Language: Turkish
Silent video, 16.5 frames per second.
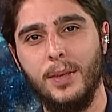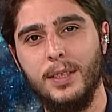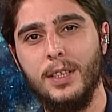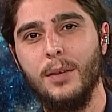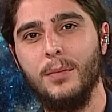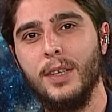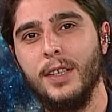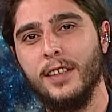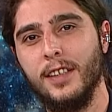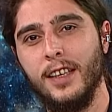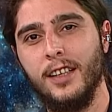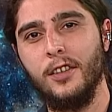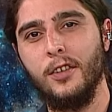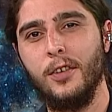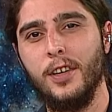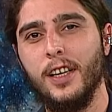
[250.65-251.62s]

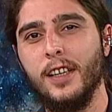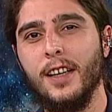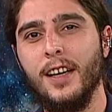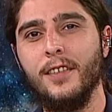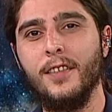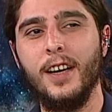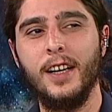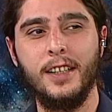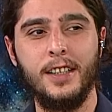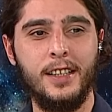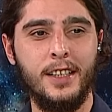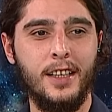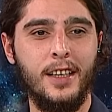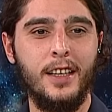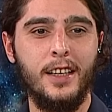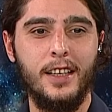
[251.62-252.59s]
basamanda rüyalar vardır.